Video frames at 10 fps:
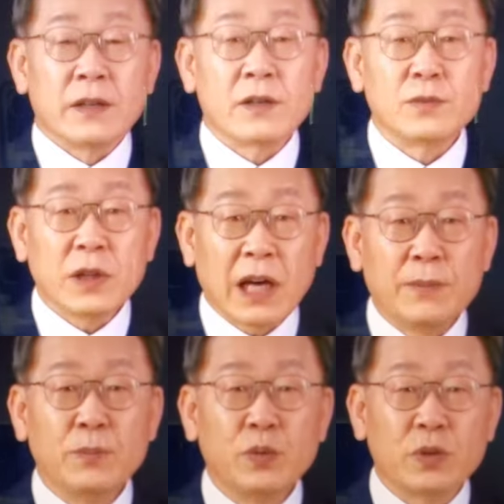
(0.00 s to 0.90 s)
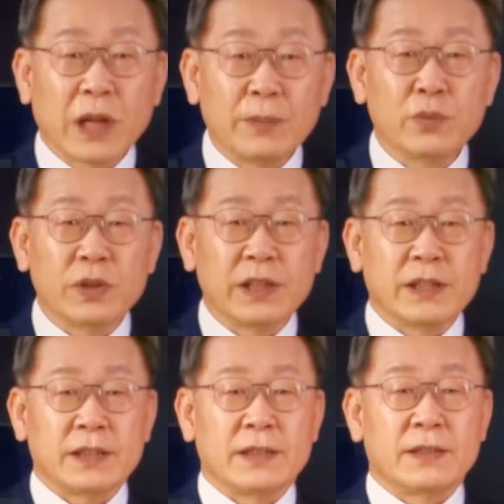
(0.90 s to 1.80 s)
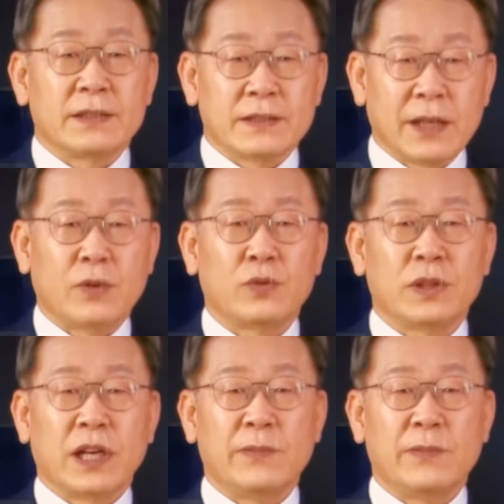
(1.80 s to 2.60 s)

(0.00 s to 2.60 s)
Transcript: 여러분 한 분한 한 분이 새로운